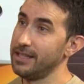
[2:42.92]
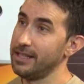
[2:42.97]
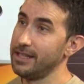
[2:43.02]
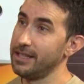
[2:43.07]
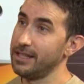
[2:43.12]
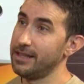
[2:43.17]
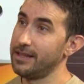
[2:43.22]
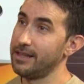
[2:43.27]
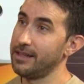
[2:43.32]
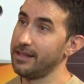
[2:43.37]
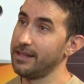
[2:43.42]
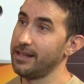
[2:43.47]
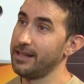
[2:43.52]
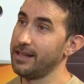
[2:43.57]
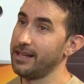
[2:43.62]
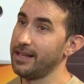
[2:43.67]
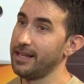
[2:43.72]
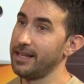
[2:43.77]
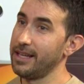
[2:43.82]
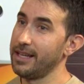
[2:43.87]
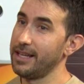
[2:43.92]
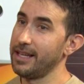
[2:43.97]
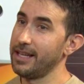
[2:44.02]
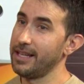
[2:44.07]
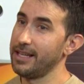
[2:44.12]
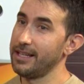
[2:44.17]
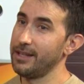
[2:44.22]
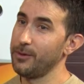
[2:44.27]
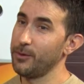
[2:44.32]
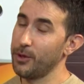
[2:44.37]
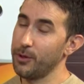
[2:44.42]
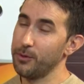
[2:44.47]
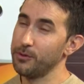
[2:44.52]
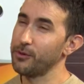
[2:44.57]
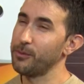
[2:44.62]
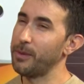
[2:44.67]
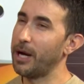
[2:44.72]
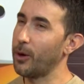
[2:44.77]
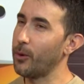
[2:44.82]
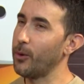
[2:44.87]
Este, y bueno,
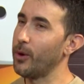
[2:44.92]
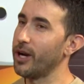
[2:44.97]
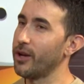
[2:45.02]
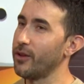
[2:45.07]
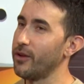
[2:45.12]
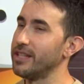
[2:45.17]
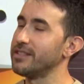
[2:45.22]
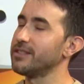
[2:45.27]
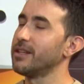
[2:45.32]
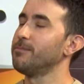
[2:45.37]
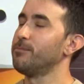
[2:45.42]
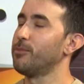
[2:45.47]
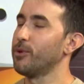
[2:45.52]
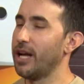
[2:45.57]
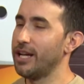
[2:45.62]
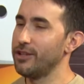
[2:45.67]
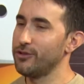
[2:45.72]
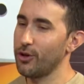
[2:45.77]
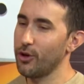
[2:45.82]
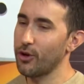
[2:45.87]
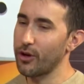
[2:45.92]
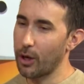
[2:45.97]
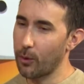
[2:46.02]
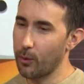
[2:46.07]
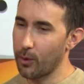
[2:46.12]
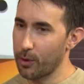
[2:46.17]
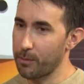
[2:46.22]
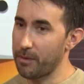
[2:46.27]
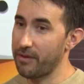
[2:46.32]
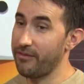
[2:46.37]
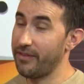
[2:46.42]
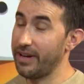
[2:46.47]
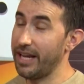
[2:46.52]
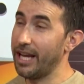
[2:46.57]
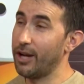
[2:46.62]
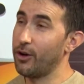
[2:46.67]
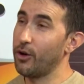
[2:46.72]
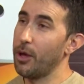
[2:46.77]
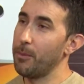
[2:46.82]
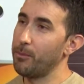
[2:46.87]
yo me acuerdo, esa, por ahí son los recuerdos más
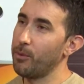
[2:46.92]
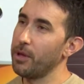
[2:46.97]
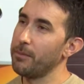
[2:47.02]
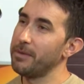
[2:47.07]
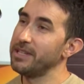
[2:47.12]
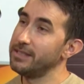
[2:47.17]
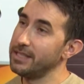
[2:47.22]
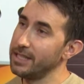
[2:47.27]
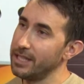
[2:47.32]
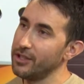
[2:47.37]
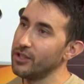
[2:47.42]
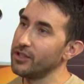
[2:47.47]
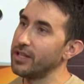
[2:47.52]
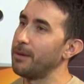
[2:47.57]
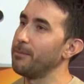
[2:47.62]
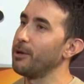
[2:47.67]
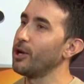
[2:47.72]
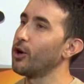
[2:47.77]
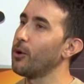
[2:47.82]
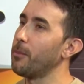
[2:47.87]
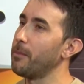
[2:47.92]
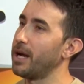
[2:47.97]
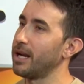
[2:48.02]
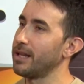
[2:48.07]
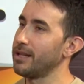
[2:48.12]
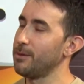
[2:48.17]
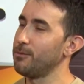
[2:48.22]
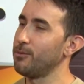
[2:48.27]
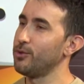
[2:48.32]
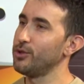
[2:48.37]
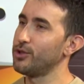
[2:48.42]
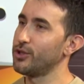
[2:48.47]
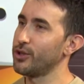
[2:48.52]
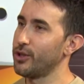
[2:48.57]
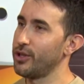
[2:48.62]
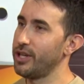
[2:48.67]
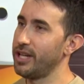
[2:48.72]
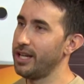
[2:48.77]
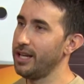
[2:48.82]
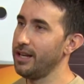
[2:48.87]
frescos. Después de más chiquito también compartía mucho
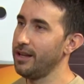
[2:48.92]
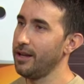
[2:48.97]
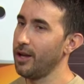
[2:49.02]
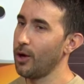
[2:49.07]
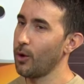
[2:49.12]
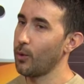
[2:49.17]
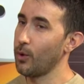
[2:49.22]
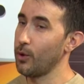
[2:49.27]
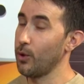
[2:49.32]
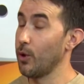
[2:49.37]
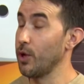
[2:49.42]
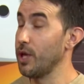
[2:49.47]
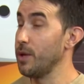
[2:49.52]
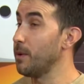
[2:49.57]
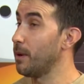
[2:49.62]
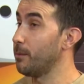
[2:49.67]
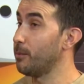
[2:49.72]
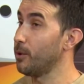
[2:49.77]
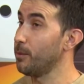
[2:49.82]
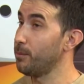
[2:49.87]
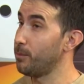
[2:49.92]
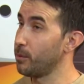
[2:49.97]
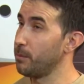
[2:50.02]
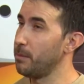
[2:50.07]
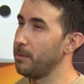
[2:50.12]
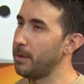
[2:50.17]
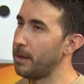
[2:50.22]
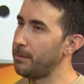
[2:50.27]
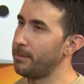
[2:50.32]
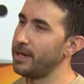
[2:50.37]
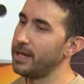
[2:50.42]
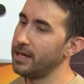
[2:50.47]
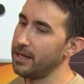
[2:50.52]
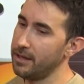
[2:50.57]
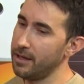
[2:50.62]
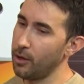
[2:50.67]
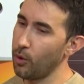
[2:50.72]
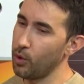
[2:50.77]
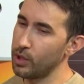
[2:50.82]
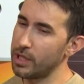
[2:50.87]
con él. Cuando íbamos, pues mi papá
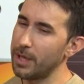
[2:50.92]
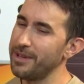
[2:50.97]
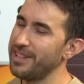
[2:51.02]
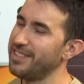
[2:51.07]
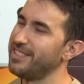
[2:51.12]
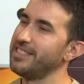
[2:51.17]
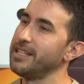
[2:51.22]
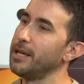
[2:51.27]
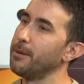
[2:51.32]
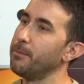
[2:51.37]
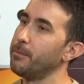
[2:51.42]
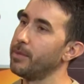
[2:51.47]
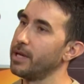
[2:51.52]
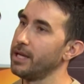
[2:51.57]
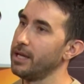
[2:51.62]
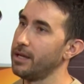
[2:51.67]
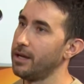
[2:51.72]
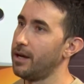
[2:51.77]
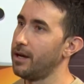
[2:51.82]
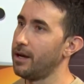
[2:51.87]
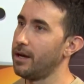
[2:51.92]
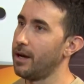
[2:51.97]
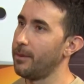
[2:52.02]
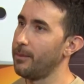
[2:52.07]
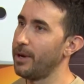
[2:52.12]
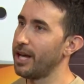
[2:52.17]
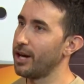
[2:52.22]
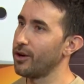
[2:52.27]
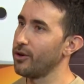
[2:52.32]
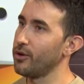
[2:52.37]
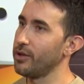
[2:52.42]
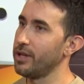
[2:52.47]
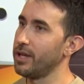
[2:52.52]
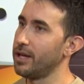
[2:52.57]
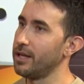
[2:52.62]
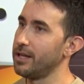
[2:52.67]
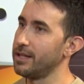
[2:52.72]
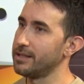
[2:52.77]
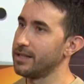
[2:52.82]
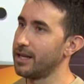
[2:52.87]
le gustaba ir siempre a, verlo y
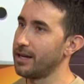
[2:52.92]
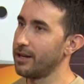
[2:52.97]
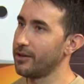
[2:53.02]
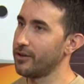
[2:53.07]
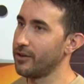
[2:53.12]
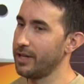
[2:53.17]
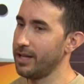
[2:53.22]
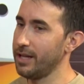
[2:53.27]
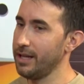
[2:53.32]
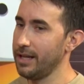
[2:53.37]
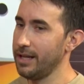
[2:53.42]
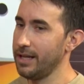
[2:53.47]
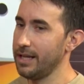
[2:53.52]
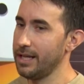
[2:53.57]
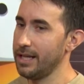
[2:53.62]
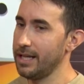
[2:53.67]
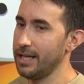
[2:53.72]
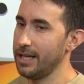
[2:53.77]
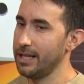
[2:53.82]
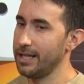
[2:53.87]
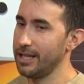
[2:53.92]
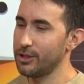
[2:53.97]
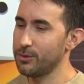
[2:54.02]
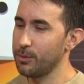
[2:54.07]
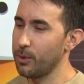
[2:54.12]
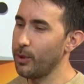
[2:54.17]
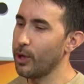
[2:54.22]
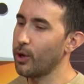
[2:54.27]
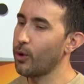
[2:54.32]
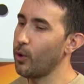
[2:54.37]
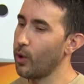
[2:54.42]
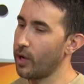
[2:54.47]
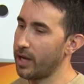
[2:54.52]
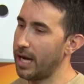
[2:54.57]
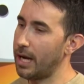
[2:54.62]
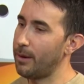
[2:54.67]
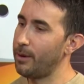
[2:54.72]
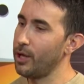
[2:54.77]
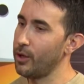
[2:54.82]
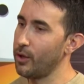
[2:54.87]
a, charlar con él. Y de hecho mi viejo lo ha
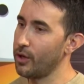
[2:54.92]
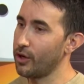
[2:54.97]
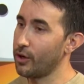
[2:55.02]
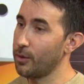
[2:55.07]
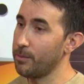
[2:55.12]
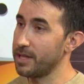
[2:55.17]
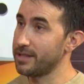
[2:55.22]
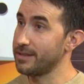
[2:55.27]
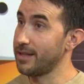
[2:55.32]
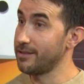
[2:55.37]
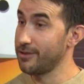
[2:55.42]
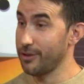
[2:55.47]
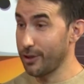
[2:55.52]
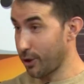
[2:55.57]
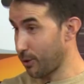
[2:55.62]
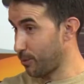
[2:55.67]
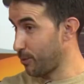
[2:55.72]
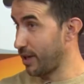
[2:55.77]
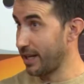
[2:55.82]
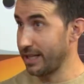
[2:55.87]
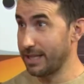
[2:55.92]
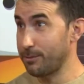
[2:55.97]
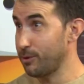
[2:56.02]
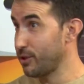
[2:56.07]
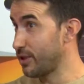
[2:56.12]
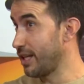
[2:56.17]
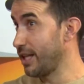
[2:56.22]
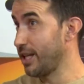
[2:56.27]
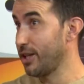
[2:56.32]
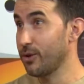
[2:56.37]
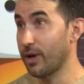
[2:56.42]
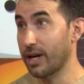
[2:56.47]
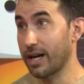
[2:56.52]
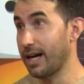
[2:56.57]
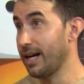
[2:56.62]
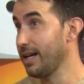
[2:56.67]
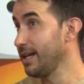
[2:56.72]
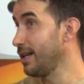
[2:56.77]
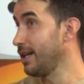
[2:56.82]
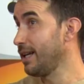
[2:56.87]
grabado en conversaciones como la que estamos teniendo
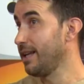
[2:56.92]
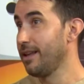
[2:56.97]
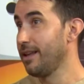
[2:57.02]
acá.